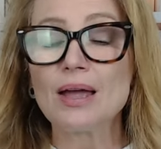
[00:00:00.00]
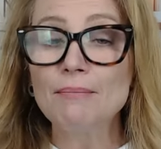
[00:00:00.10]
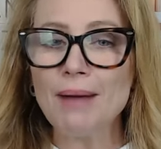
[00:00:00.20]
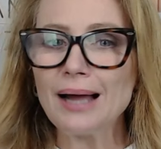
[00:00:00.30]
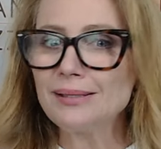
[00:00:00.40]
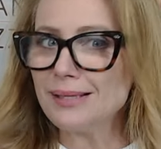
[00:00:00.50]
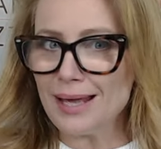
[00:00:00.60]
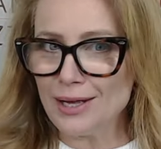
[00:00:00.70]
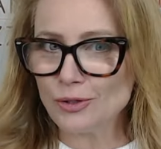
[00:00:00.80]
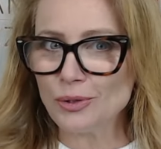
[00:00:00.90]
Mas
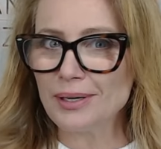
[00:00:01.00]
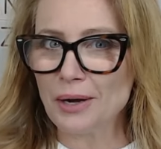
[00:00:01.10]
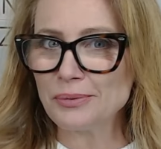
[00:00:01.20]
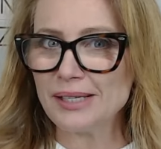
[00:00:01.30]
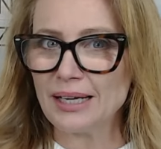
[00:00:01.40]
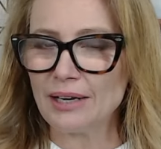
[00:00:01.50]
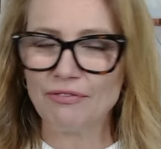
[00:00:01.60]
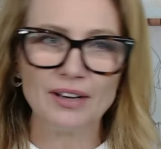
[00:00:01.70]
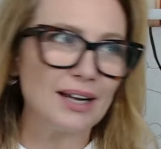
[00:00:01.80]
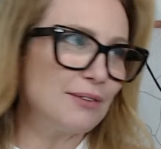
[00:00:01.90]
isso não
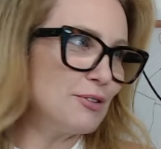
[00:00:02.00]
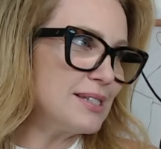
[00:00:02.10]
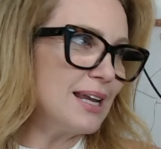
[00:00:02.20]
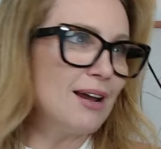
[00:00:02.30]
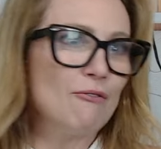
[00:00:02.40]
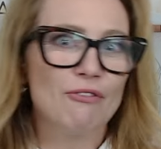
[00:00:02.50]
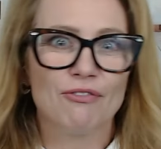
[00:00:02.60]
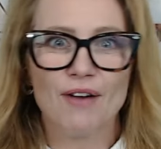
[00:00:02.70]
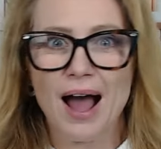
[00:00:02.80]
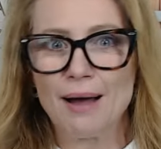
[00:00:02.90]
significa que você não
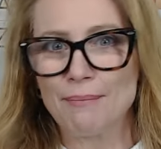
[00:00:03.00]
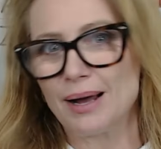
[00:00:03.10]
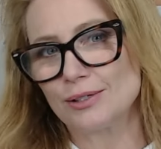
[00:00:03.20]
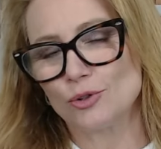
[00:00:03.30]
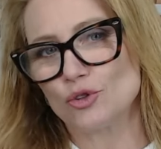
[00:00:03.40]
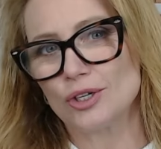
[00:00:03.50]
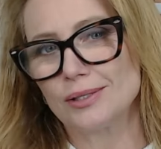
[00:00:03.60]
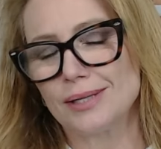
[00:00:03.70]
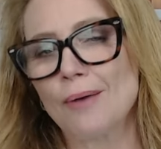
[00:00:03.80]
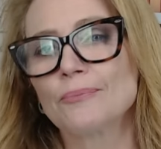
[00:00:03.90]
vá mais
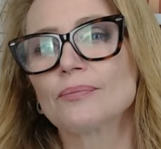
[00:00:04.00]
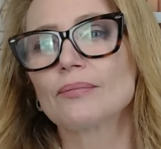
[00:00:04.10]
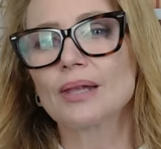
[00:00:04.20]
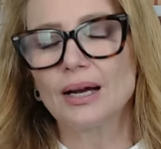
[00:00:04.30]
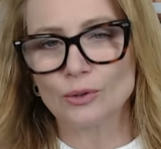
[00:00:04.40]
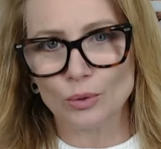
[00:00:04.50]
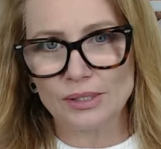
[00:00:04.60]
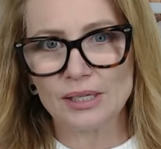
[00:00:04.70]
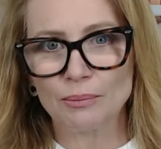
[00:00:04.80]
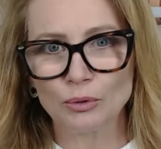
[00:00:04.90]
utilizar a
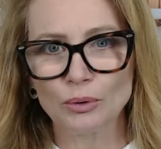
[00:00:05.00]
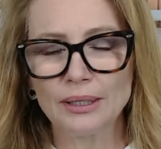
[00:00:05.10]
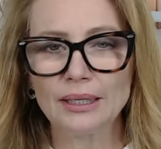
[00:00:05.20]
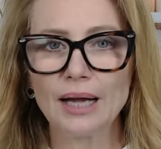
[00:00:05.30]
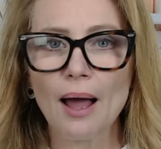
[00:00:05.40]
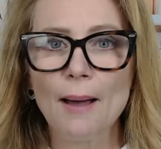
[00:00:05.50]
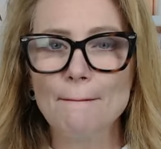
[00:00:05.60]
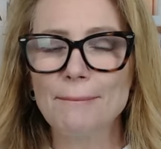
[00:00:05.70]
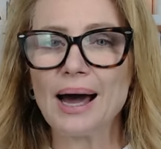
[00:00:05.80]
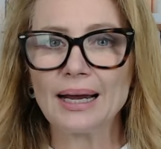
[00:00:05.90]
toxina botulínica
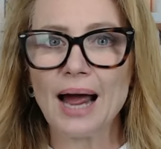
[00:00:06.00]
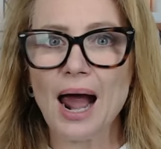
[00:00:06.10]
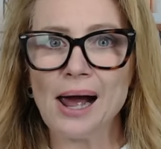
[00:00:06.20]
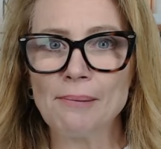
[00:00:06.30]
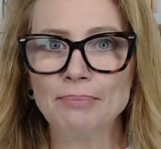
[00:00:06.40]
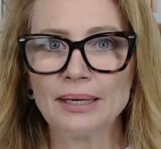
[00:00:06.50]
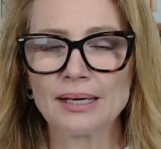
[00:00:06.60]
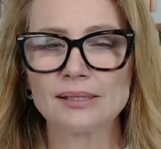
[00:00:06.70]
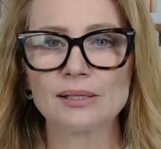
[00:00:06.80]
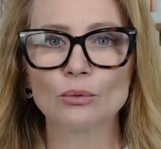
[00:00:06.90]
para
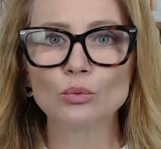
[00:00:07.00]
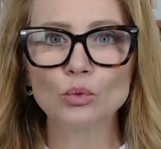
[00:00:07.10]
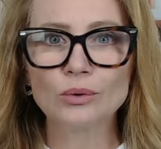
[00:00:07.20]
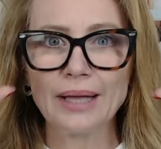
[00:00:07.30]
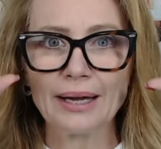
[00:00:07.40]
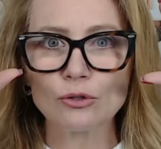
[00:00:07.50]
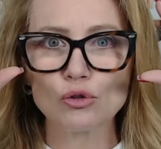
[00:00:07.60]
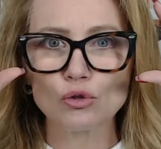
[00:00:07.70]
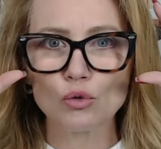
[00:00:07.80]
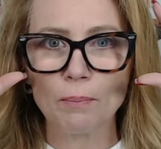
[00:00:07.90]
aplicação no
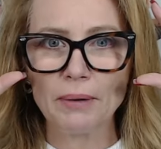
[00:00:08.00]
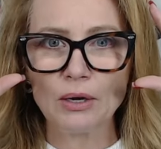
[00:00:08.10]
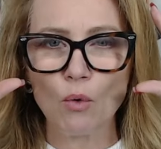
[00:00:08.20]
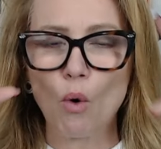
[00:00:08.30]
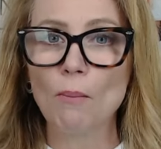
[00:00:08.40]
terço superior.